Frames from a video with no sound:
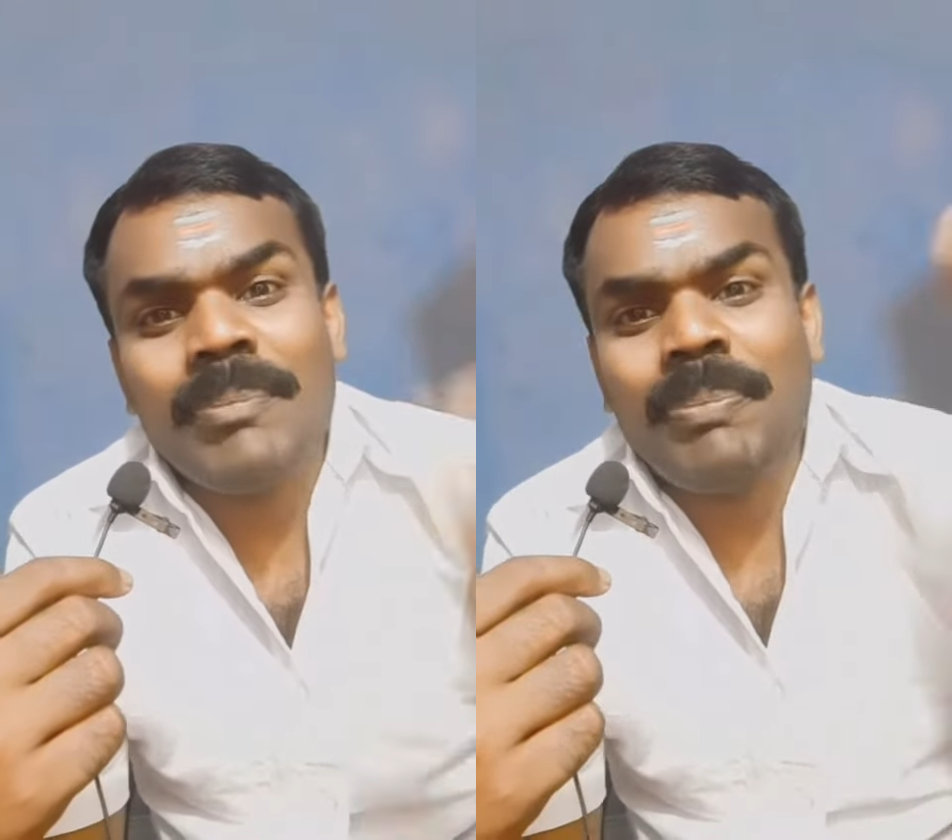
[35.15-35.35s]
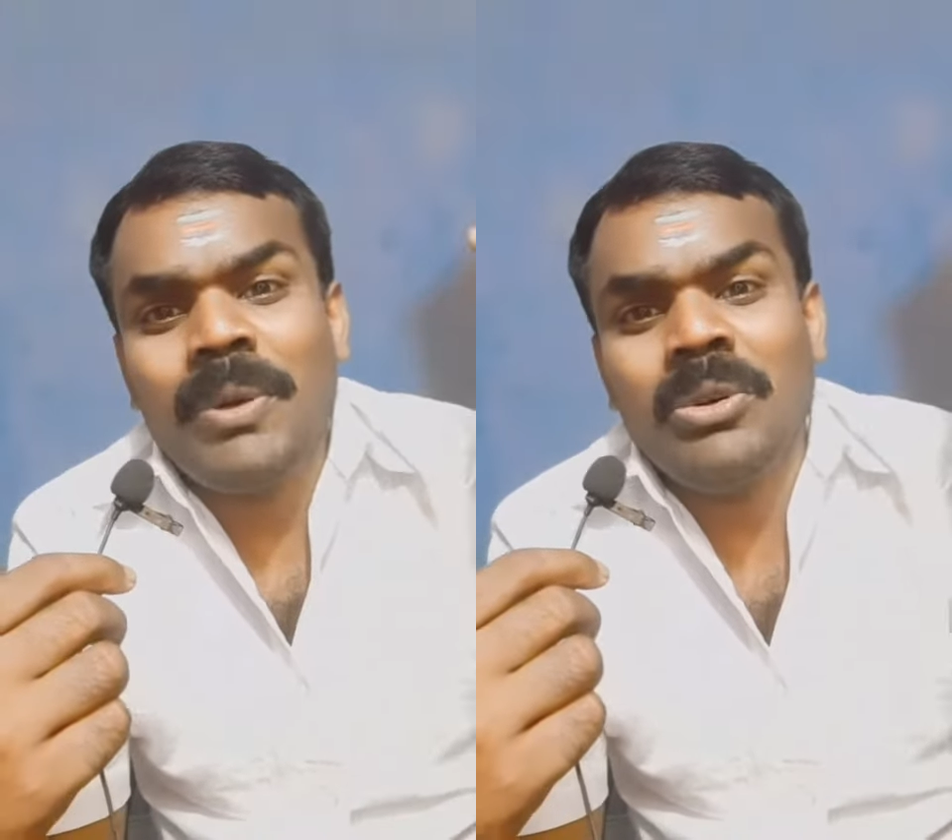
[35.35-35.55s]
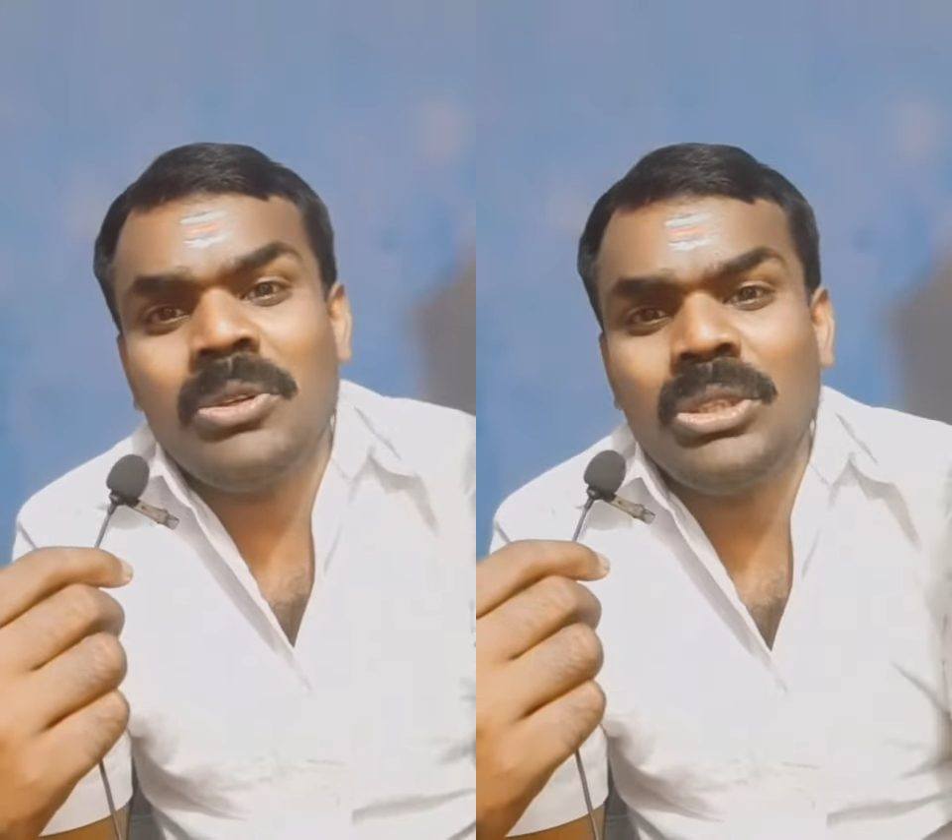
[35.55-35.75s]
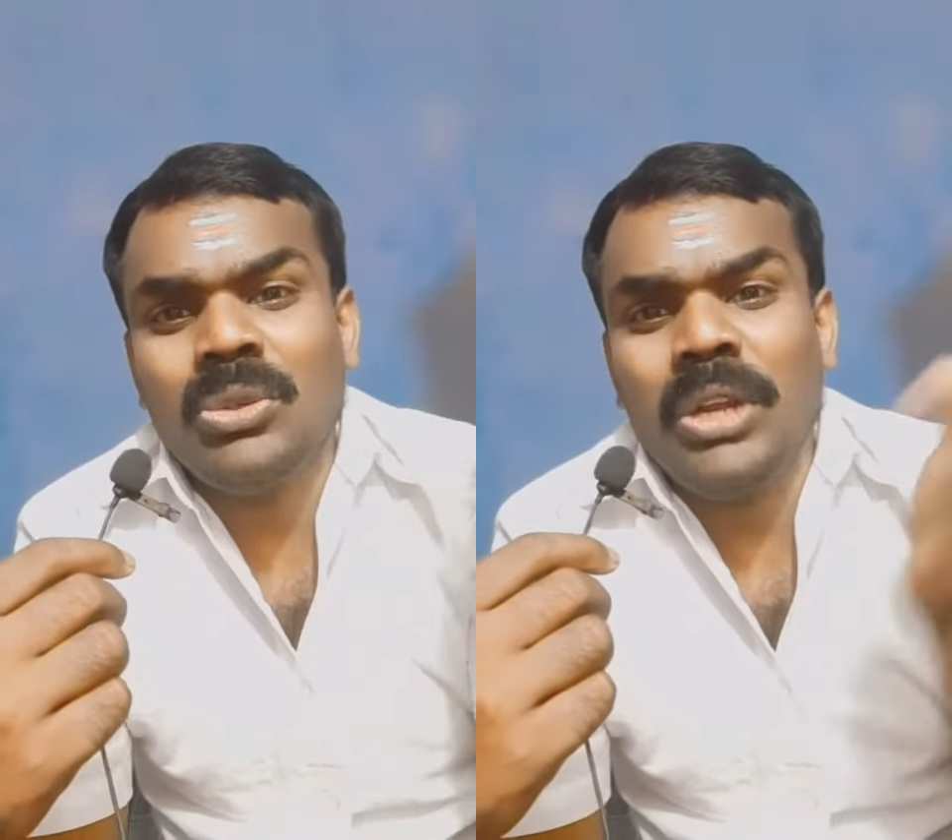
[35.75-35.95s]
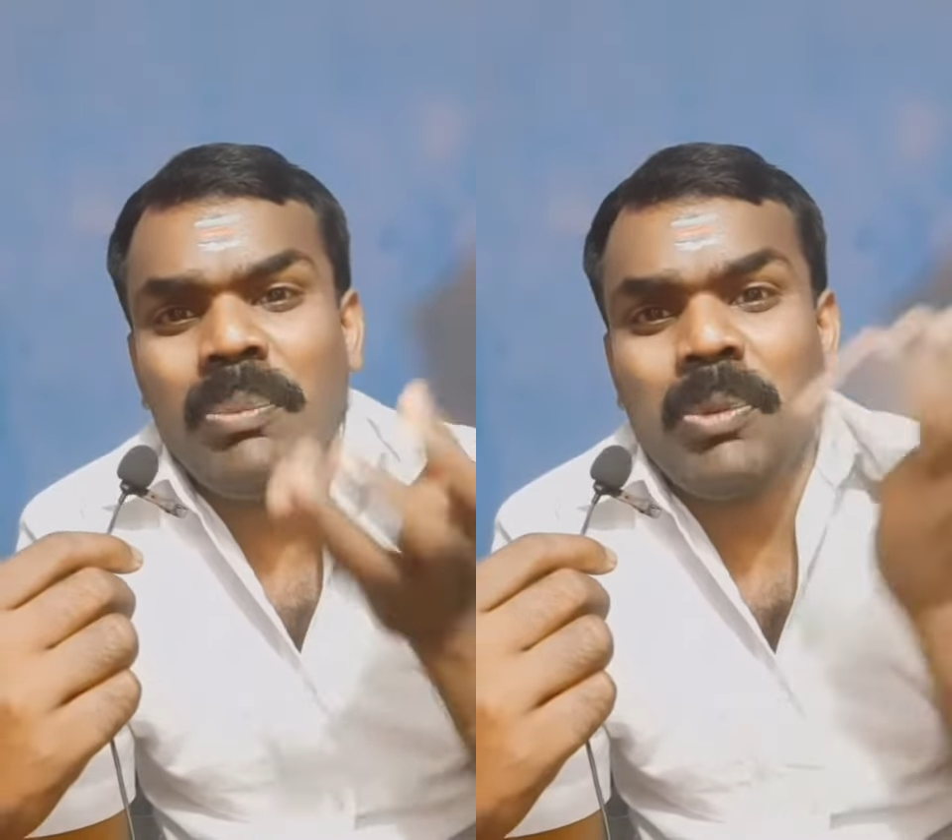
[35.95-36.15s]
எப்பவும் வந்து
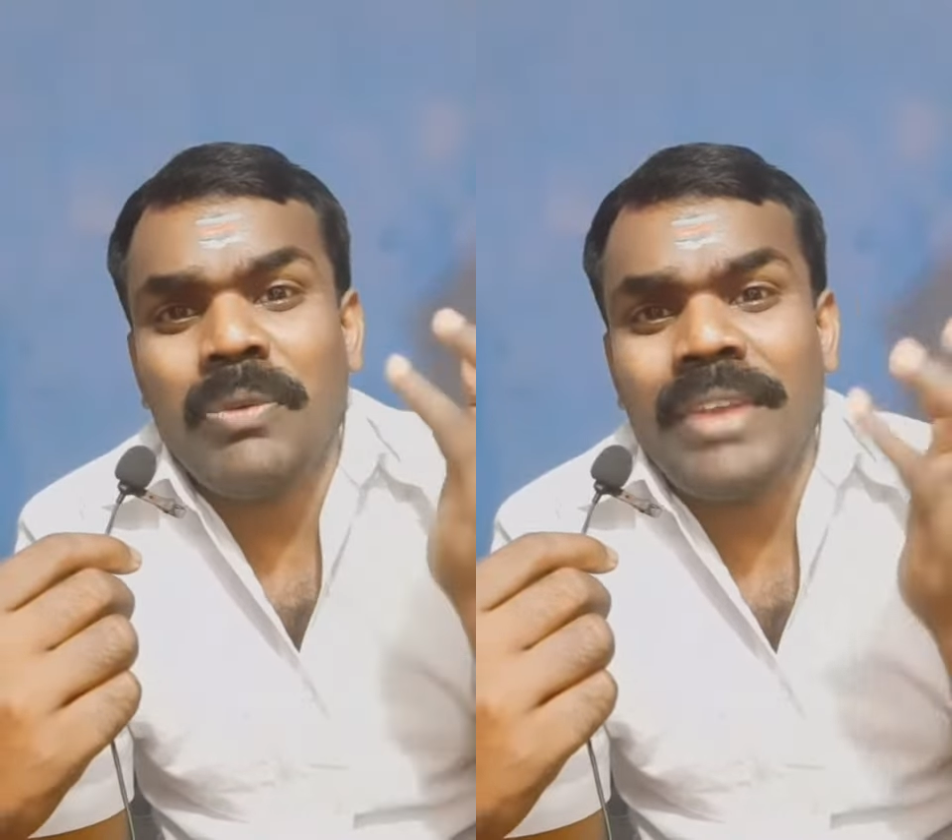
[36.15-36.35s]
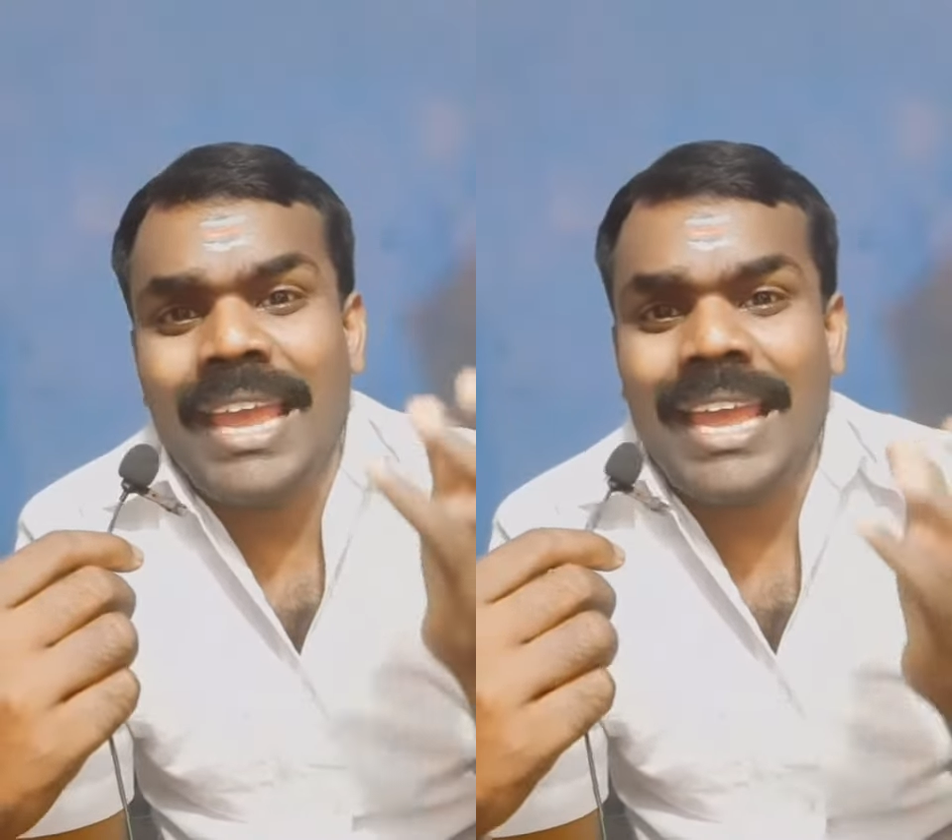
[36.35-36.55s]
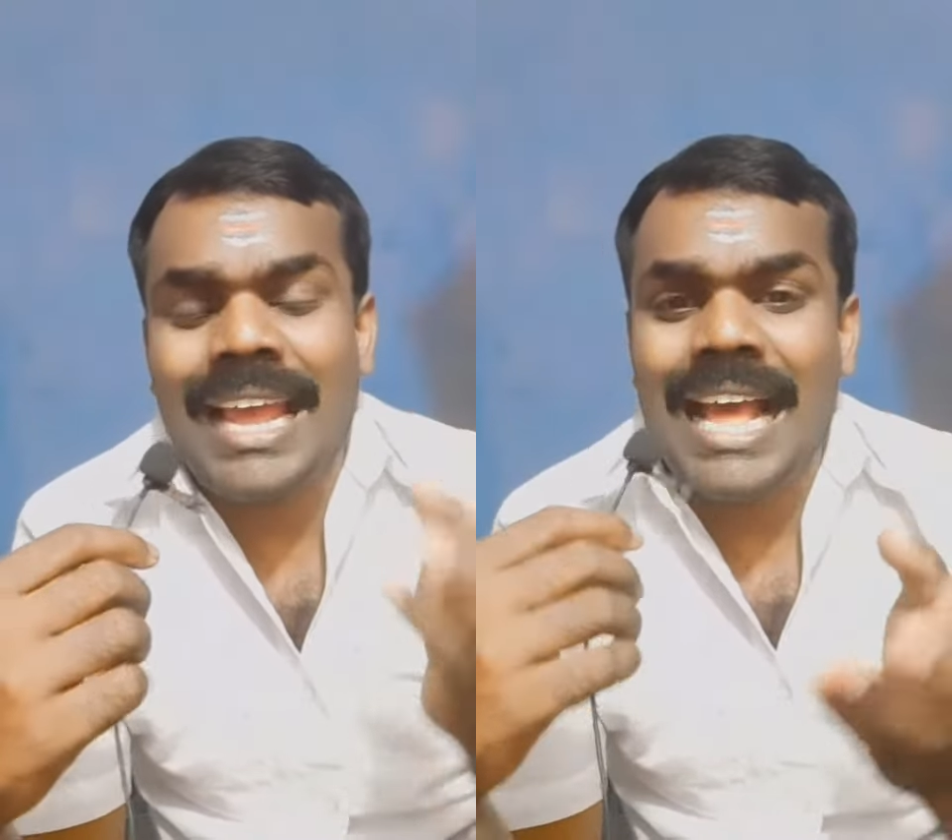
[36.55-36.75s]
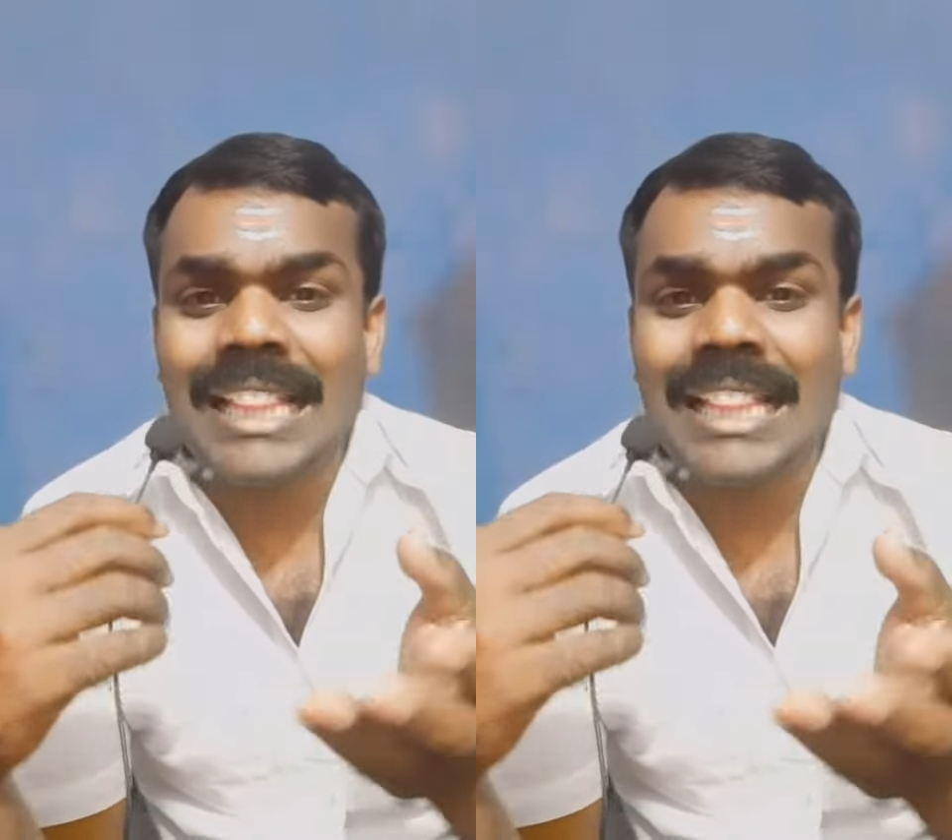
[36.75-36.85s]
டூயட் போடுவியே